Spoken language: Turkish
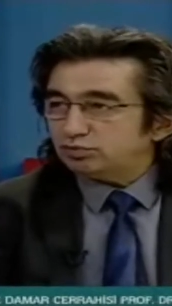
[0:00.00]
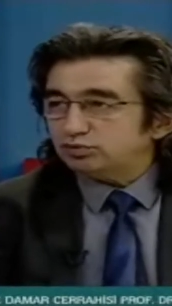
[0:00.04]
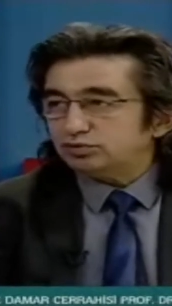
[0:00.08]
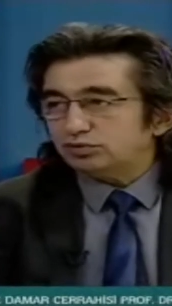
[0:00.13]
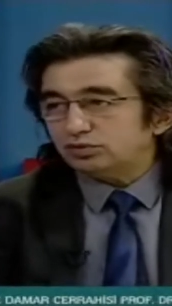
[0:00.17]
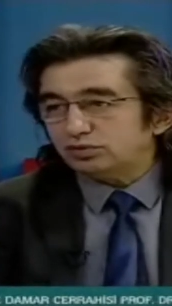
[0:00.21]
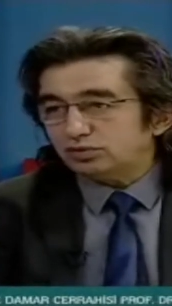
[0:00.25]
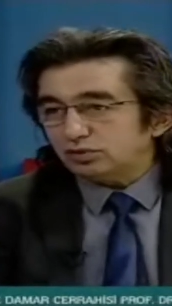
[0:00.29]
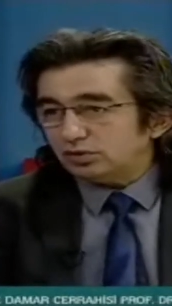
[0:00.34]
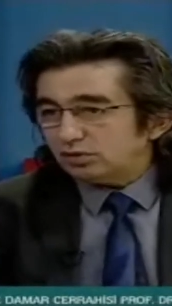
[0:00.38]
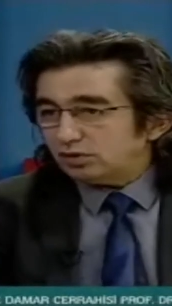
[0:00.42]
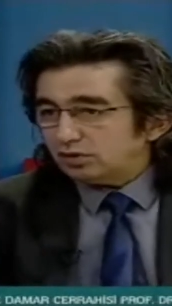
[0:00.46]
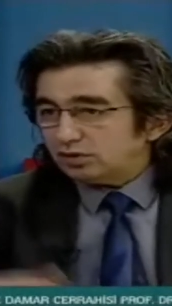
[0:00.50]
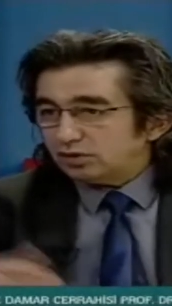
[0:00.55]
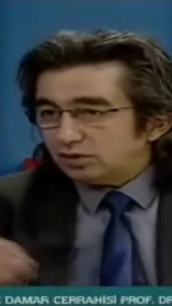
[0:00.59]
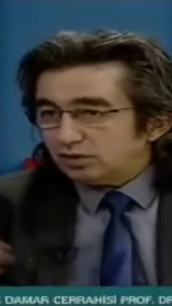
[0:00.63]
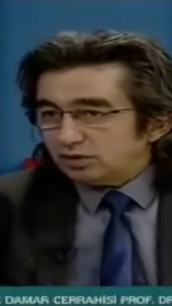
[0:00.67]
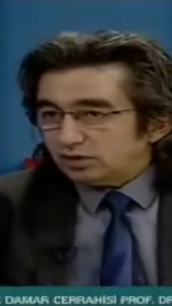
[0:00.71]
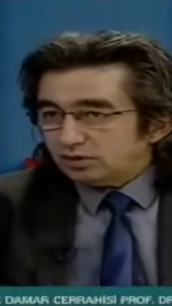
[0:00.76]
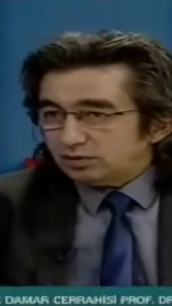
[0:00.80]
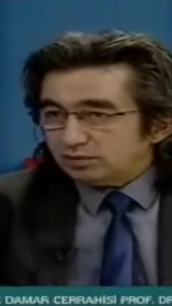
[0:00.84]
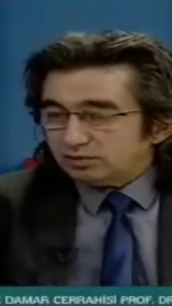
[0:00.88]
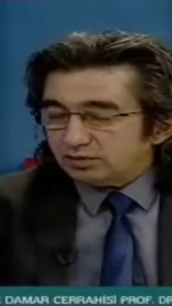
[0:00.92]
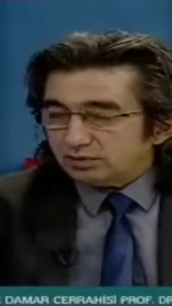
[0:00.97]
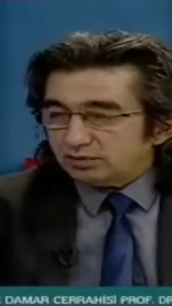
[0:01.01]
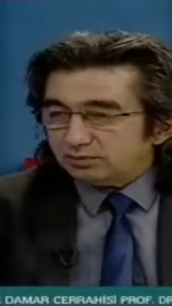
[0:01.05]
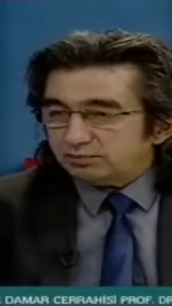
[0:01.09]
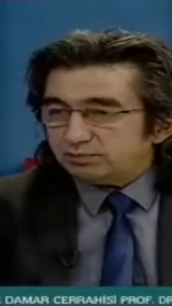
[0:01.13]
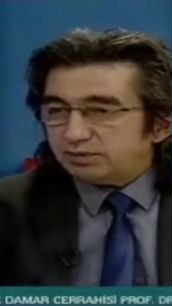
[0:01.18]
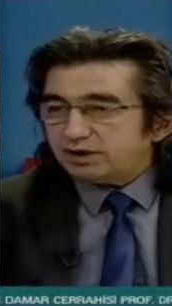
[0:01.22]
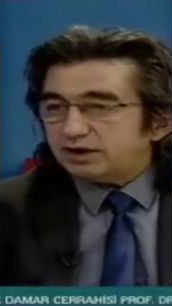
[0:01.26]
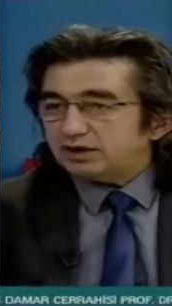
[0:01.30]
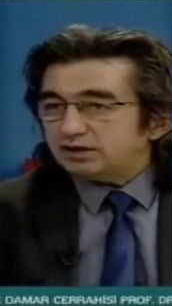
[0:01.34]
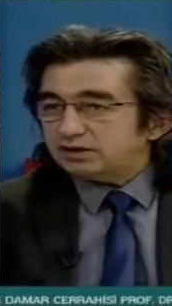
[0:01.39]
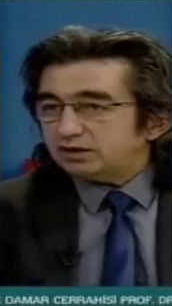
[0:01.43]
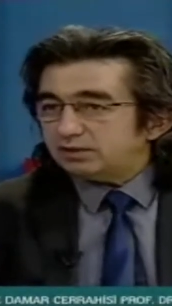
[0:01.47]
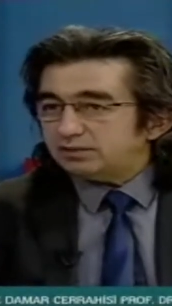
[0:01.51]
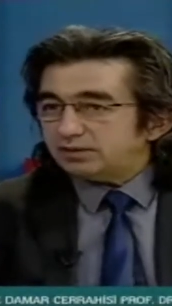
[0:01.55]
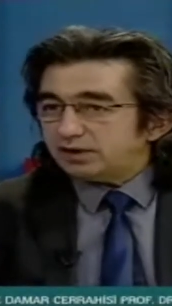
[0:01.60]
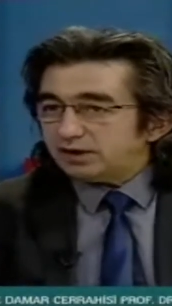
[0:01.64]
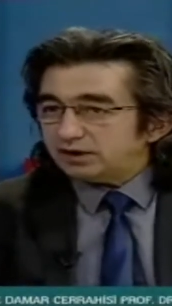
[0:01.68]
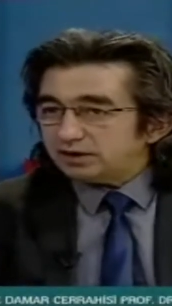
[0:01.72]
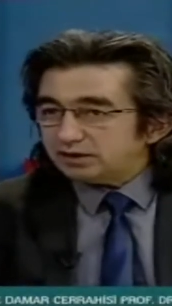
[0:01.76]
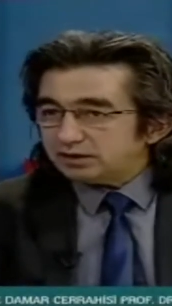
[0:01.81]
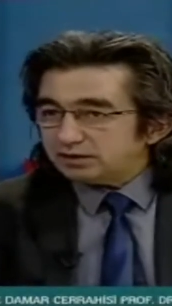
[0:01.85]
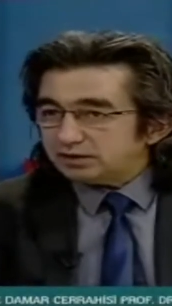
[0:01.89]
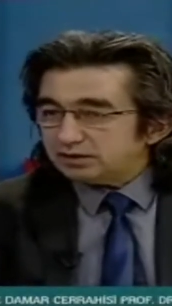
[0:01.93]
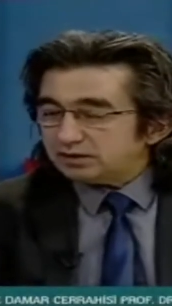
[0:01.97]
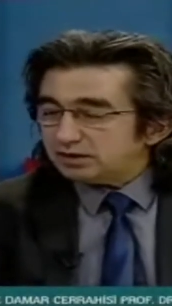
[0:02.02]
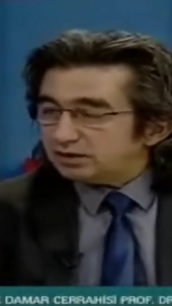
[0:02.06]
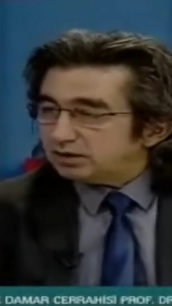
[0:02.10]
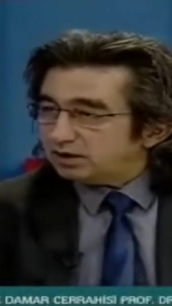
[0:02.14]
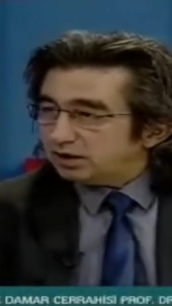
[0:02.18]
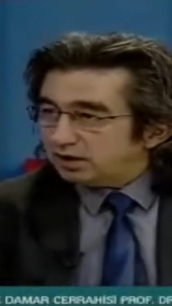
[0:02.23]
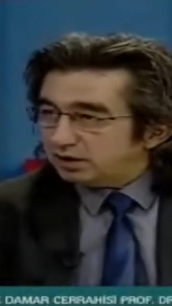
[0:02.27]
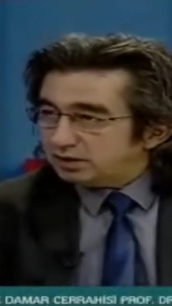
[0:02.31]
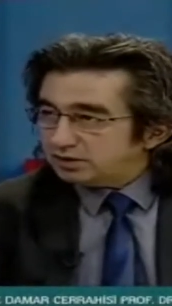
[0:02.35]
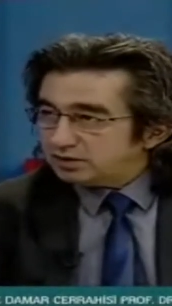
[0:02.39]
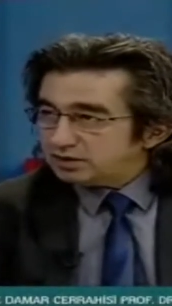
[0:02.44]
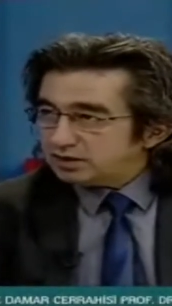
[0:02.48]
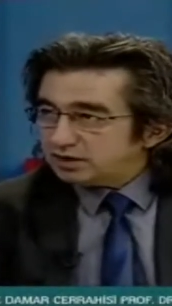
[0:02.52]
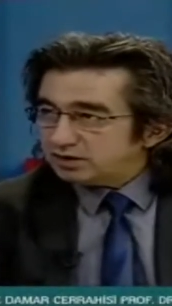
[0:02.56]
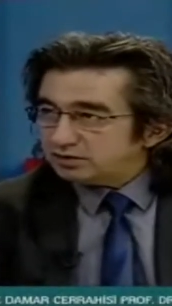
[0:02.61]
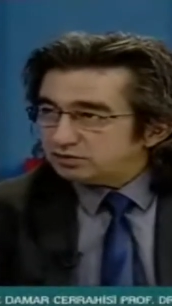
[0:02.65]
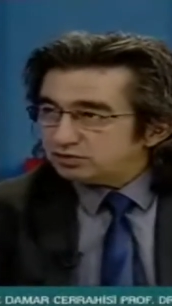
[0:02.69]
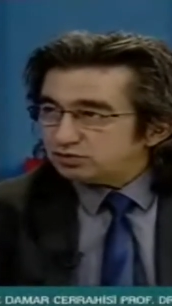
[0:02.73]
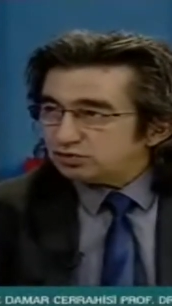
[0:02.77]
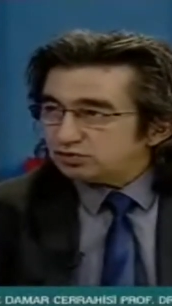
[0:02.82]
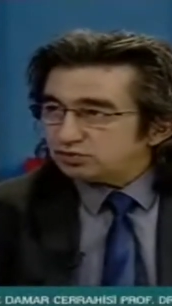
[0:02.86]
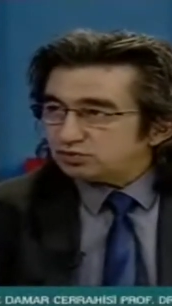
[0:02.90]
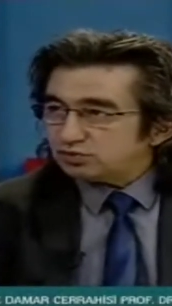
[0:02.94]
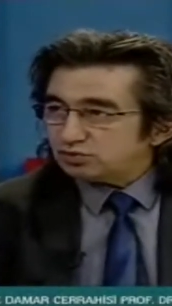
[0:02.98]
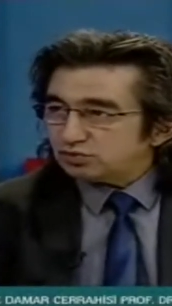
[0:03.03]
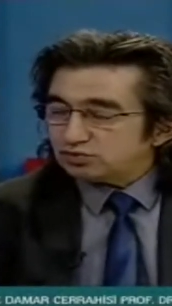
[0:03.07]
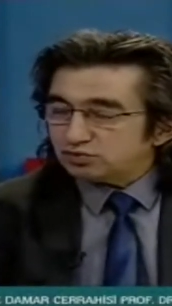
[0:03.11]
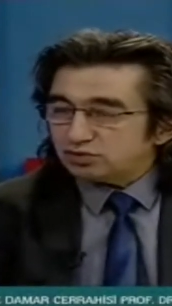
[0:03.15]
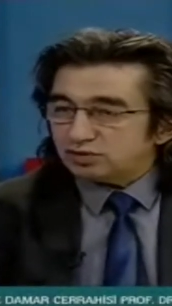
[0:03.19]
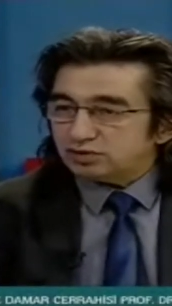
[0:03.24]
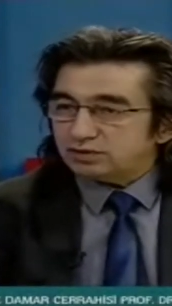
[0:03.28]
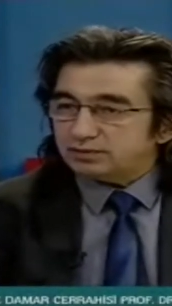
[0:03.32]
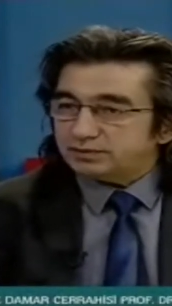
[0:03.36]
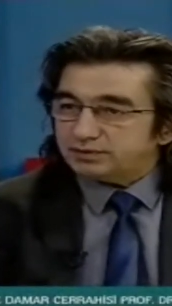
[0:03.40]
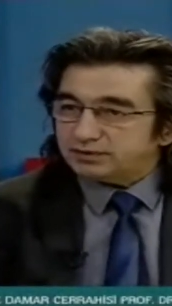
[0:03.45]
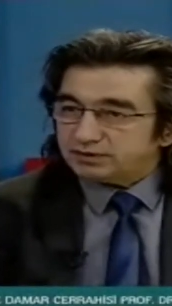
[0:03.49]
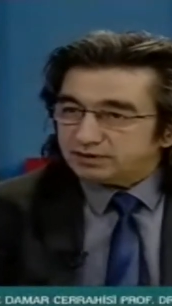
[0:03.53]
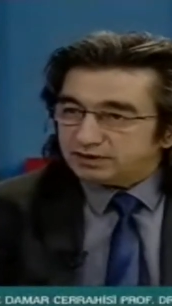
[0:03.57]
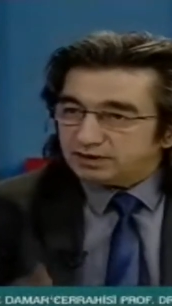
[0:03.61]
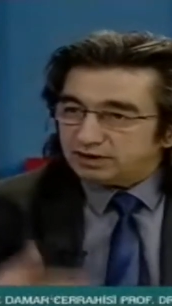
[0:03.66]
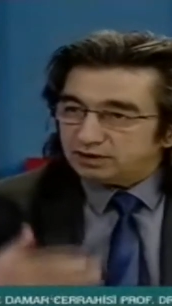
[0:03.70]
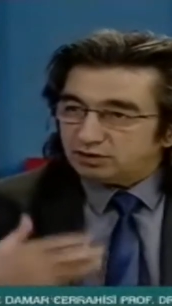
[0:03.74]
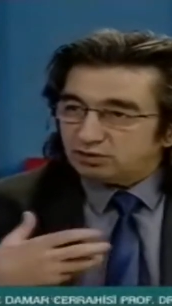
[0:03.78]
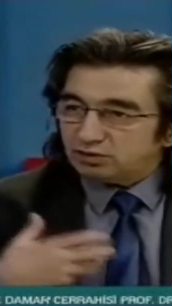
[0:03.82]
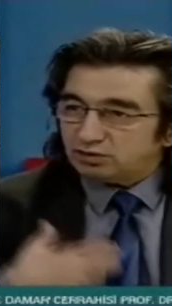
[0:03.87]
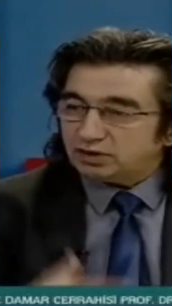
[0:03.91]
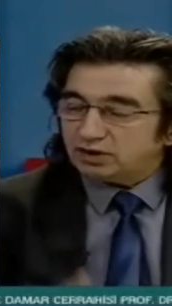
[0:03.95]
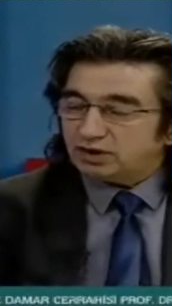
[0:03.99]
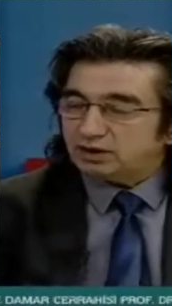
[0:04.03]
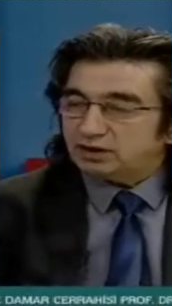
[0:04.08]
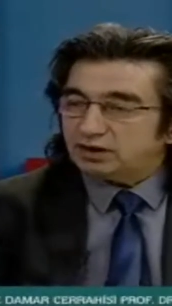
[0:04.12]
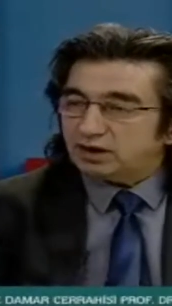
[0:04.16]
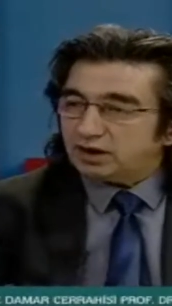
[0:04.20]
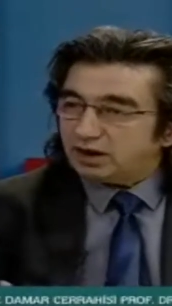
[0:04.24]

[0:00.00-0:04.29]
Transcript: Bunun ee, beyin damarlarında da aynı şey söz konusu olabilir. Diğer organ